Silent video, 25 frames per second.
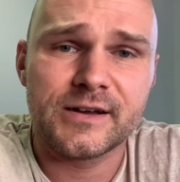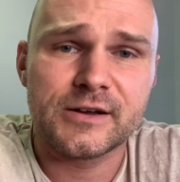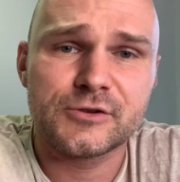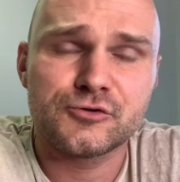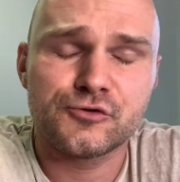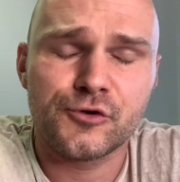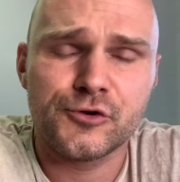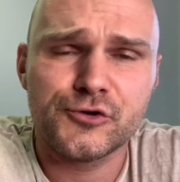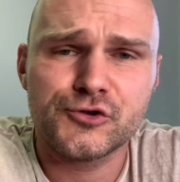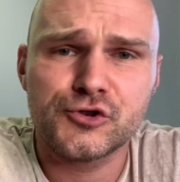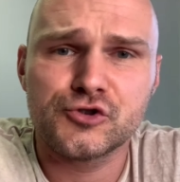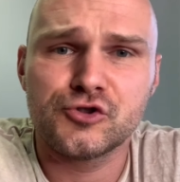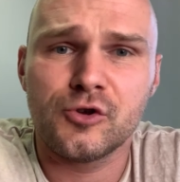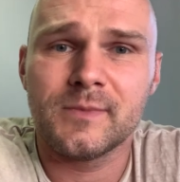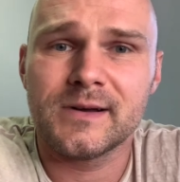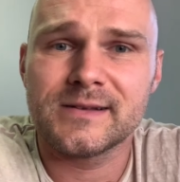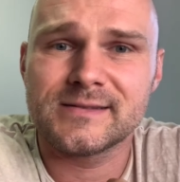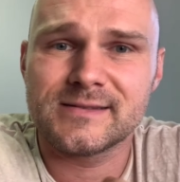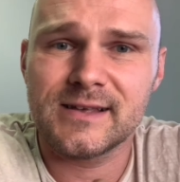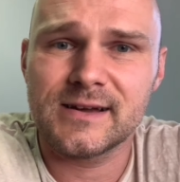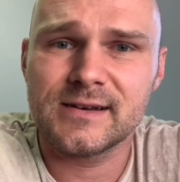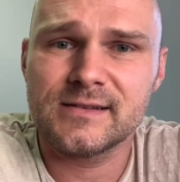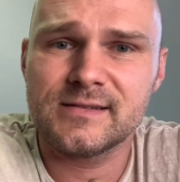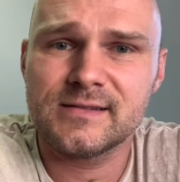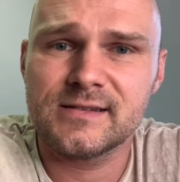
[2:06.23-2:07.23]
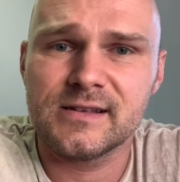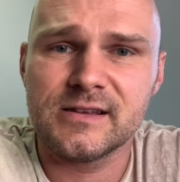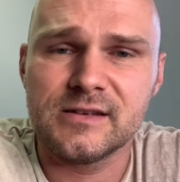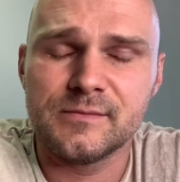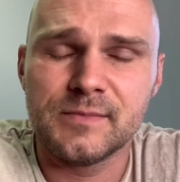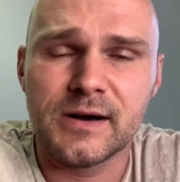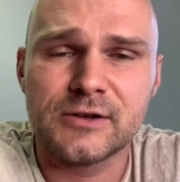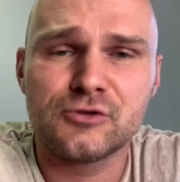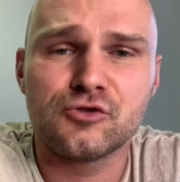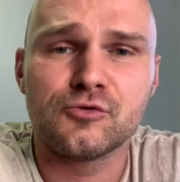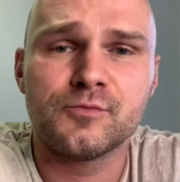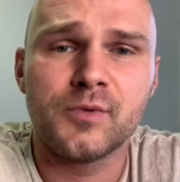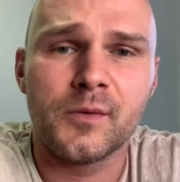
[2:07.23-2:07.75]
ktoś, kto ma dar
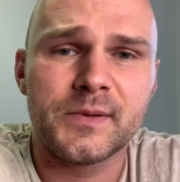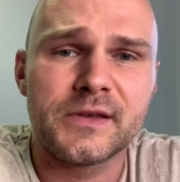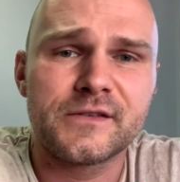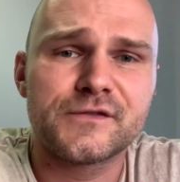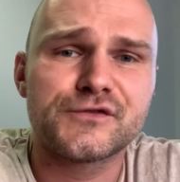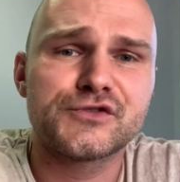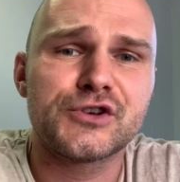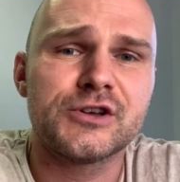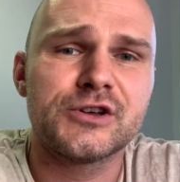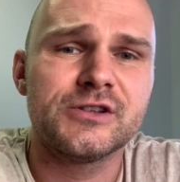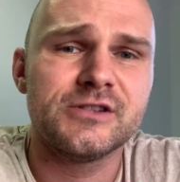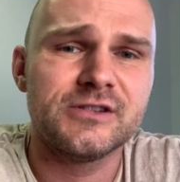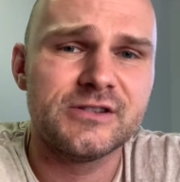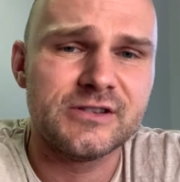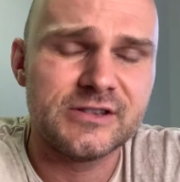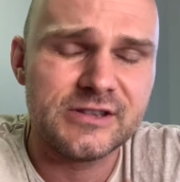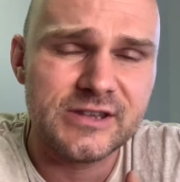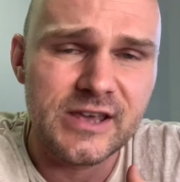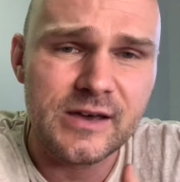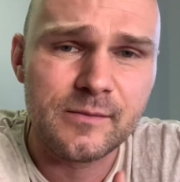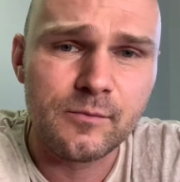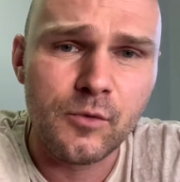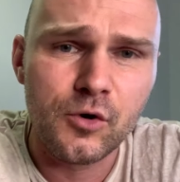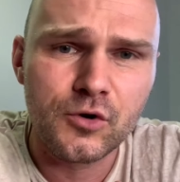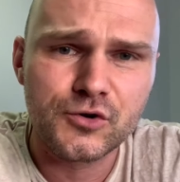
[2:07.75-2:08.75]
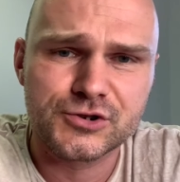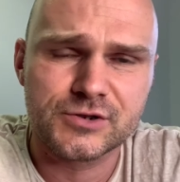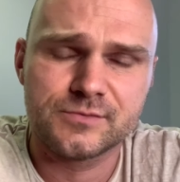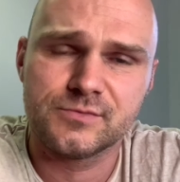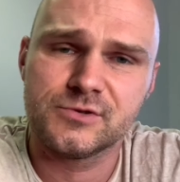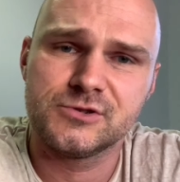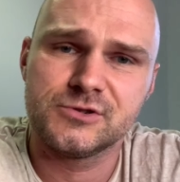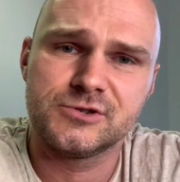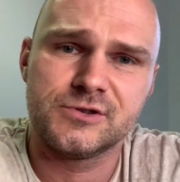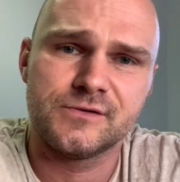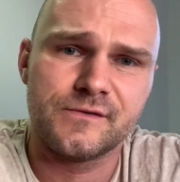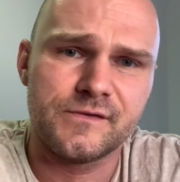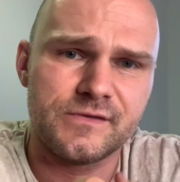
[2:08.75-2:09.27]
celibatu, po pierwsze, nie może
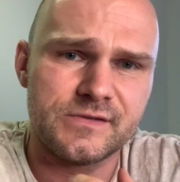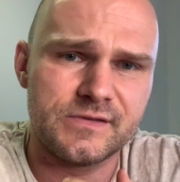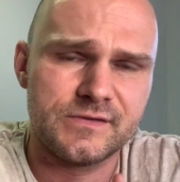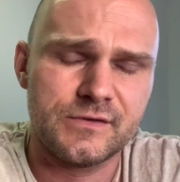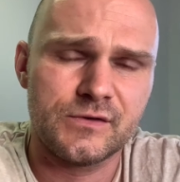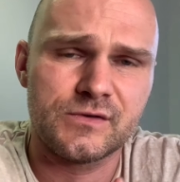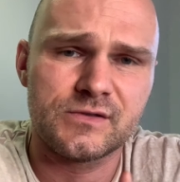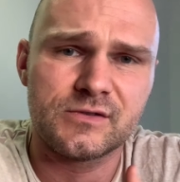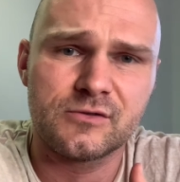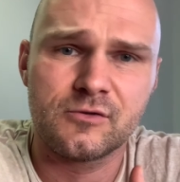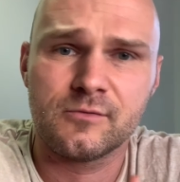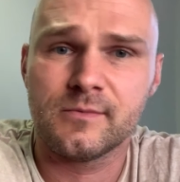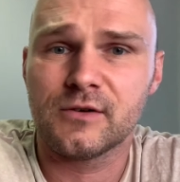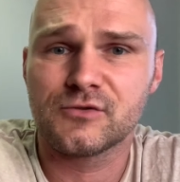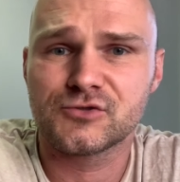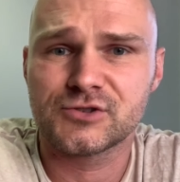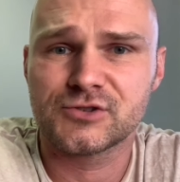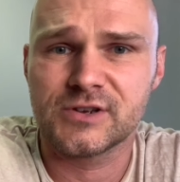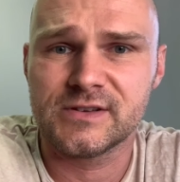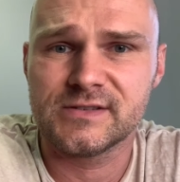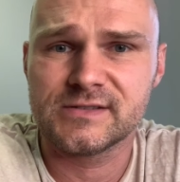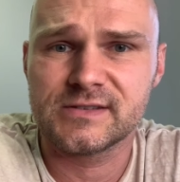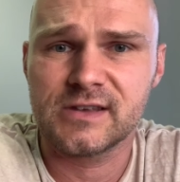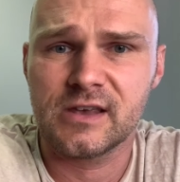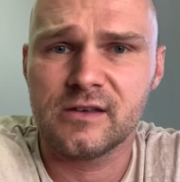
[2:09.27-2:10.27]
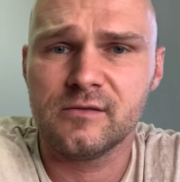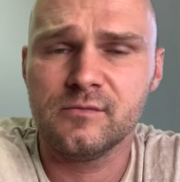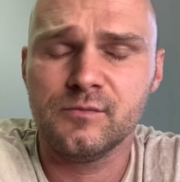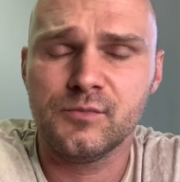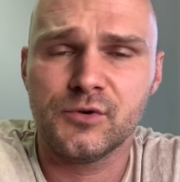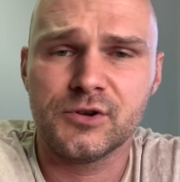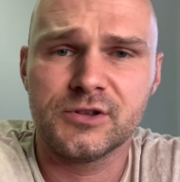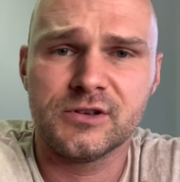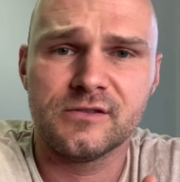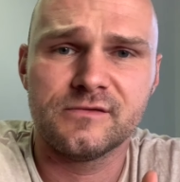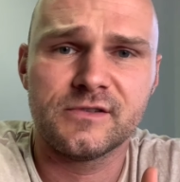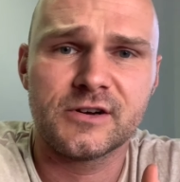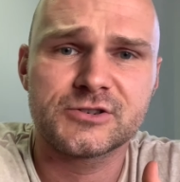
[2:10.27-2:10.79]
być w związku małżeńskim,
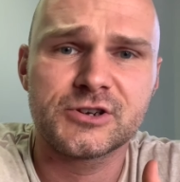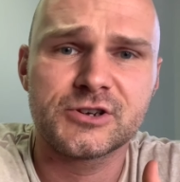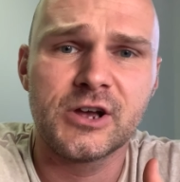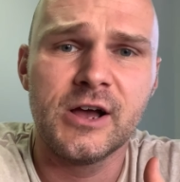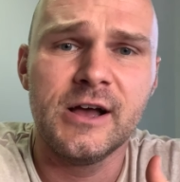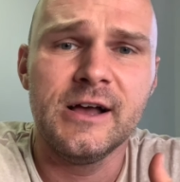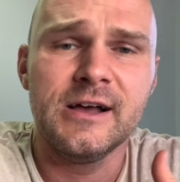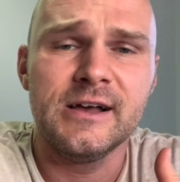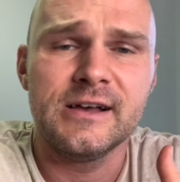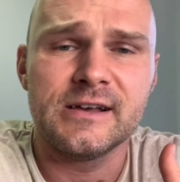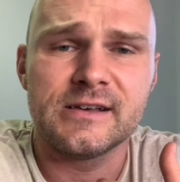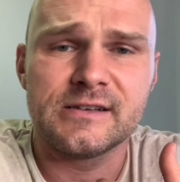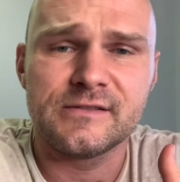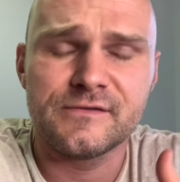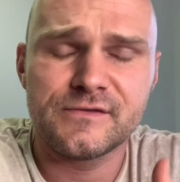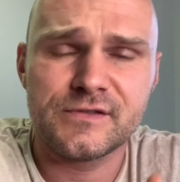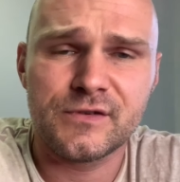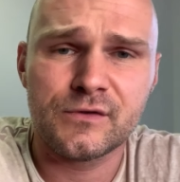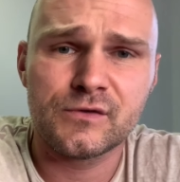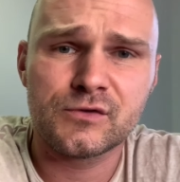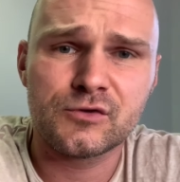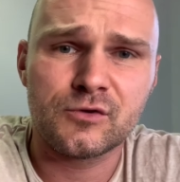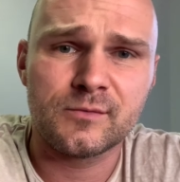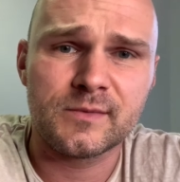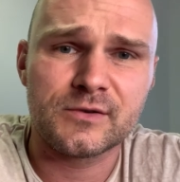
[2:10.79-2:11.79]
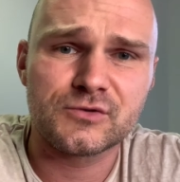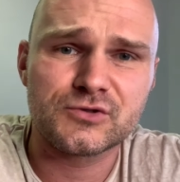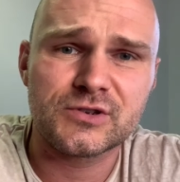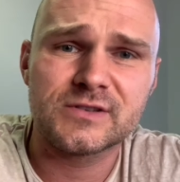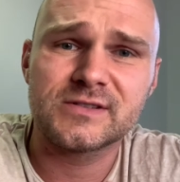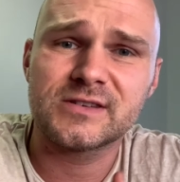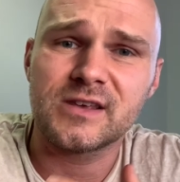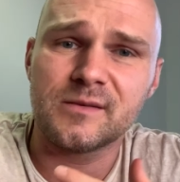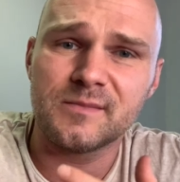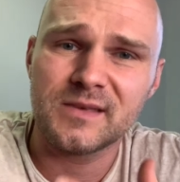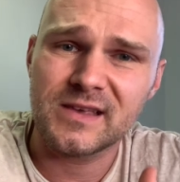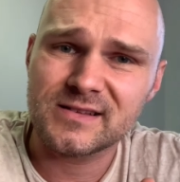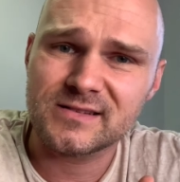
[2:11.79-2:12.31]
ponieważ e, w związku
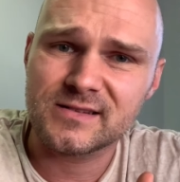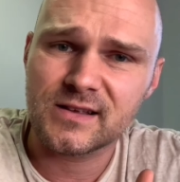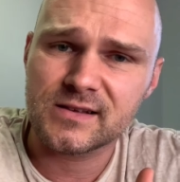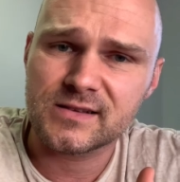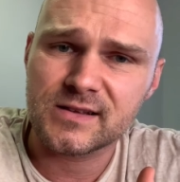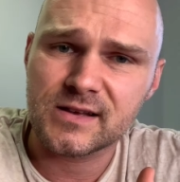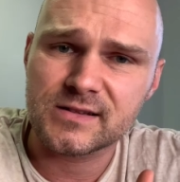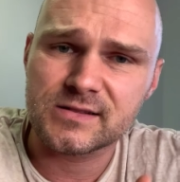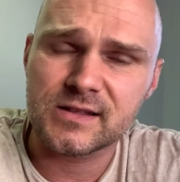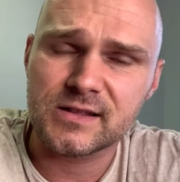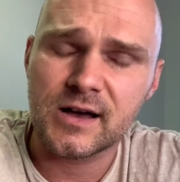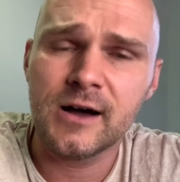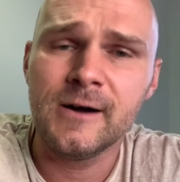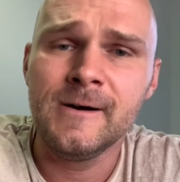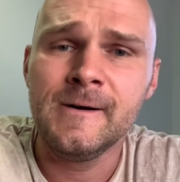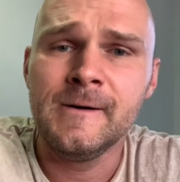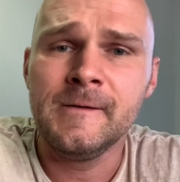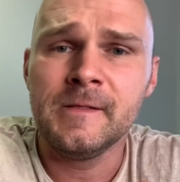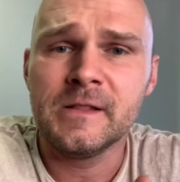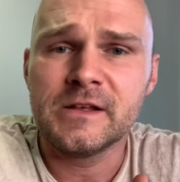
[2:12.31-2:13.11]
małżeńskim jest zasada: